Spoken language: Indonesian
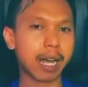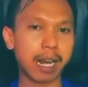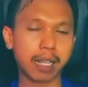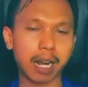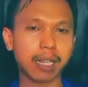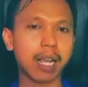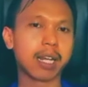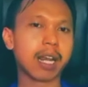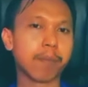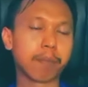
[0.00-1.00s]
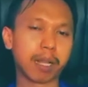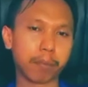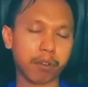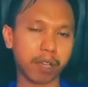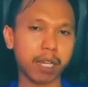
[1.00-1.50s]
Nah rata-rata dari
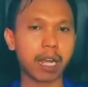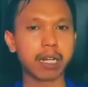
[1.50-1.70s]
empat proyek